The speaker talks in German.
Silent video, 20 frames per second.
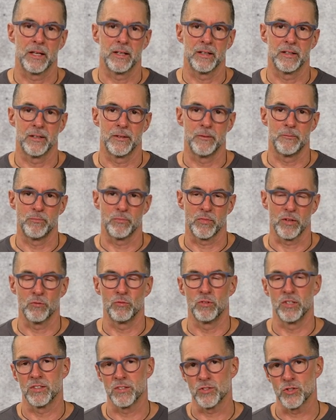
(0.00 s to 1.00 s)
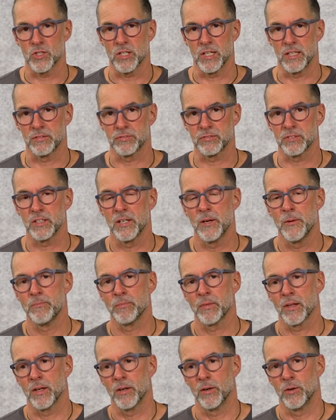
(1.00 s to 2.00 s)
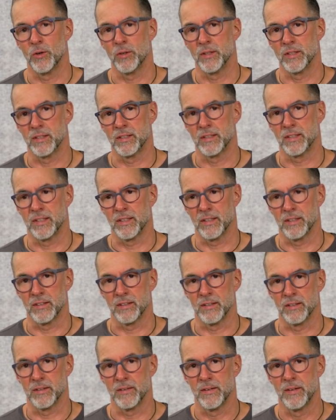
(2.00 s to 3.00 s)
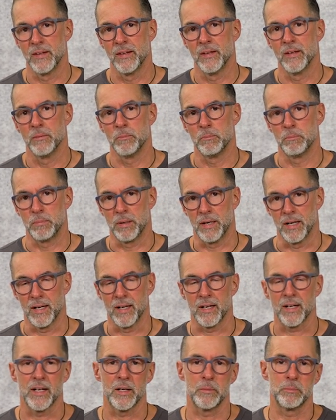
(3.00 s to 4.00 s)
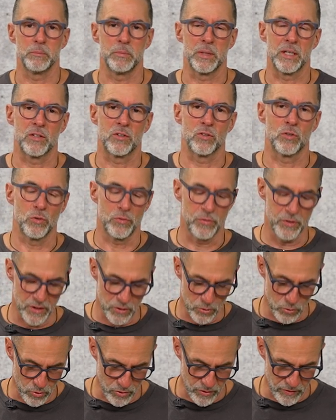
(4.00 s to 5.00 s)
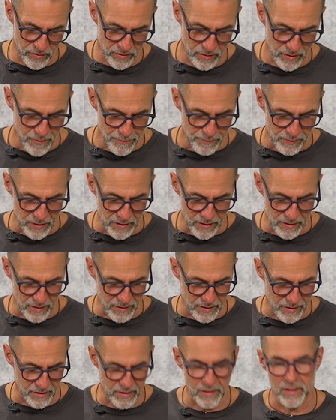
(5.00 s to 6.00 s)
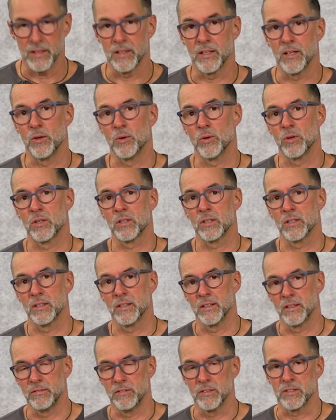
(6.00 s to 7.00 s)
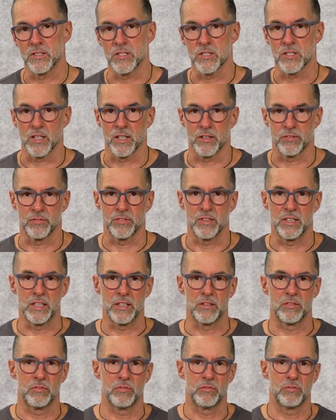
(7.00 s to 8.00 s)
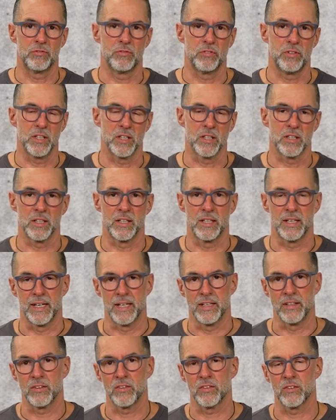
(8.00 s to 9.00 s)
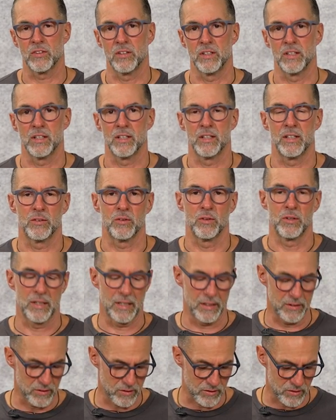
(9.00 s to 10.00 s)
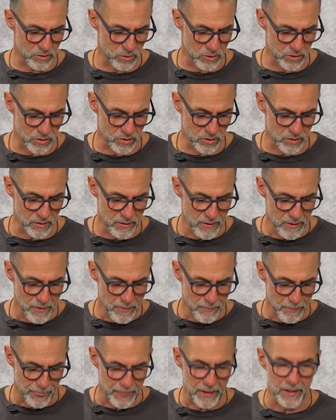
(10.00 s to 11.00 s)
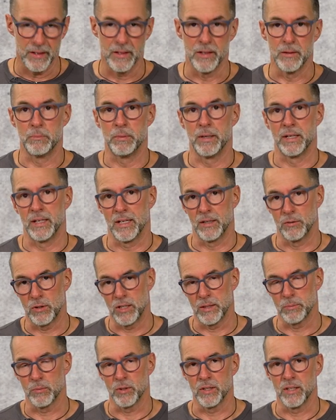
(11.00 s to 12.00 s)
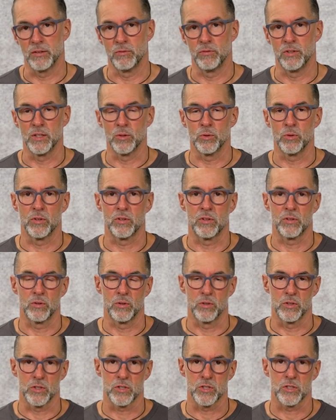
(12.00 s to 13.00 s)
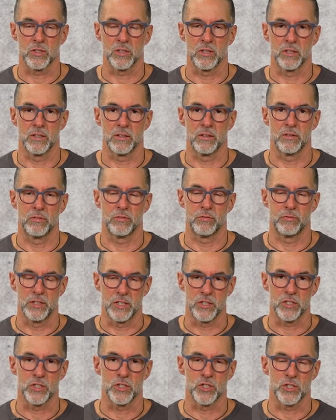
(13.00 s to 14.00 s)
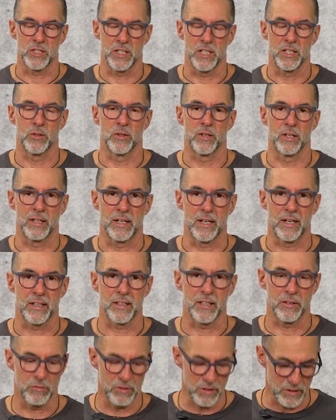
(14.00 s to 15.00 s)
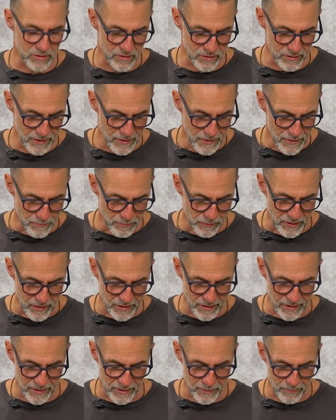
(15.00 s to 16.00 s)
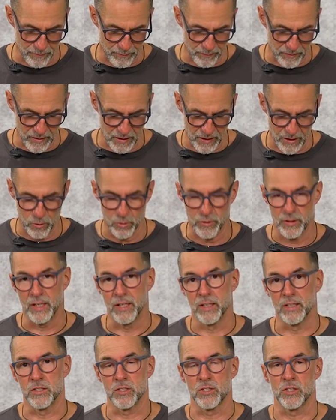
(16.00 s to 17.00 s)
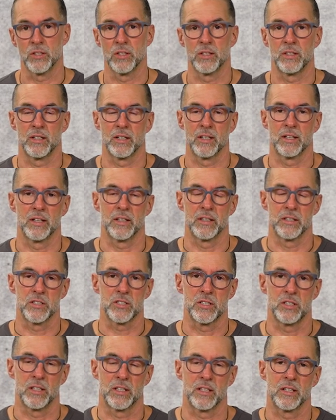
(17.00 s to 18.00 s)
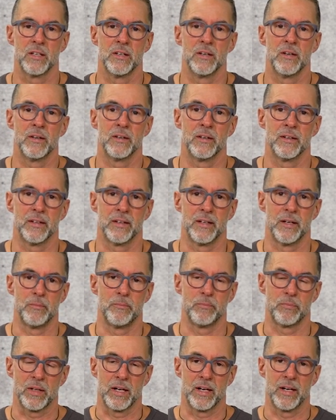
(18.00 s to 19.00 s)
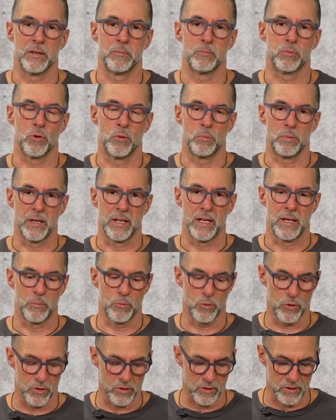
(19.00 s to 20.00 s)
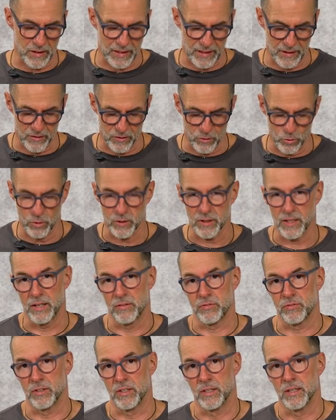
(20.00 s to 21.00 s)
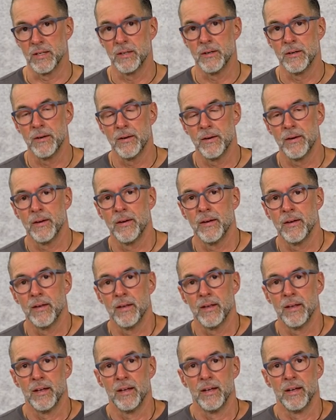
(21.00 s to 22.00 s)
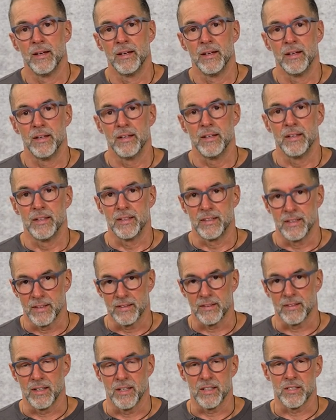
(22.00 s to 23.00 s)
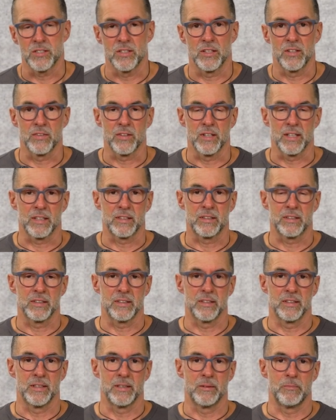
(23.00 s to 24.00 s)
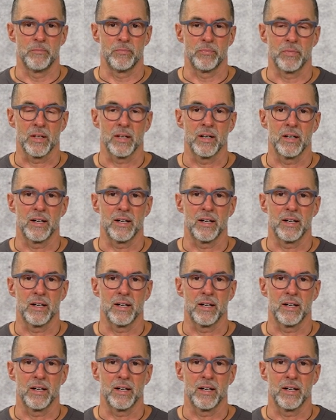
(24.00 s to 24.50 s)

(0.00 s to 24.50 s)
ähm, Wissenschaft. Und der Paramyxovirus, äh, auch äh, wissenschaftlich vierte Lenz, ne, also Lanzenotter. Äh, bei der hat man den Virus zuerst äh, festgestellt oder nachgewiesen. Ähm, auch der ist in der Terroristik ähm, ein Problem oder anzutreffen. Ich hatte es gerade schon gesagt, ähm,